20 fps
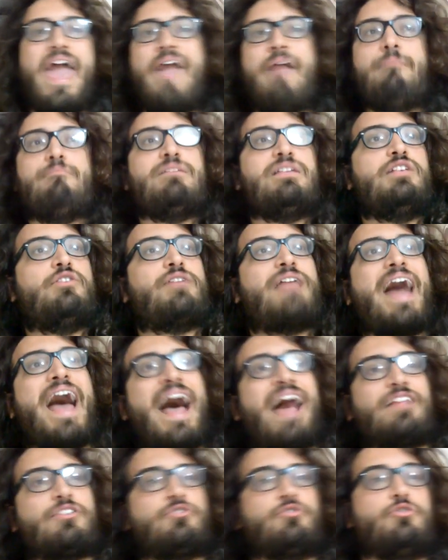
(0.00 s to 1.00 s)
è
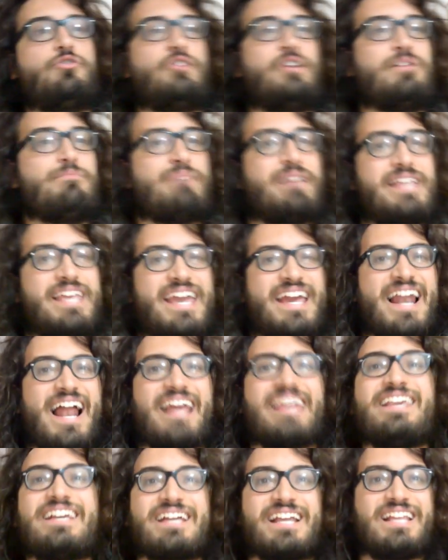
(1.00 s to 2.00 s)
migliorato in
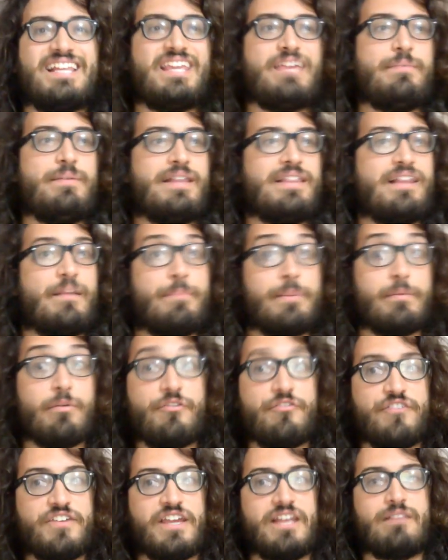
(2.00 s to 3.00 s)
maniera incredibile dal
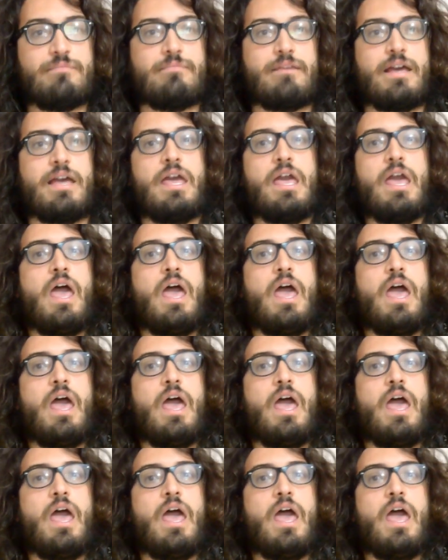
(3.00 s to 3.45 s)
primo film,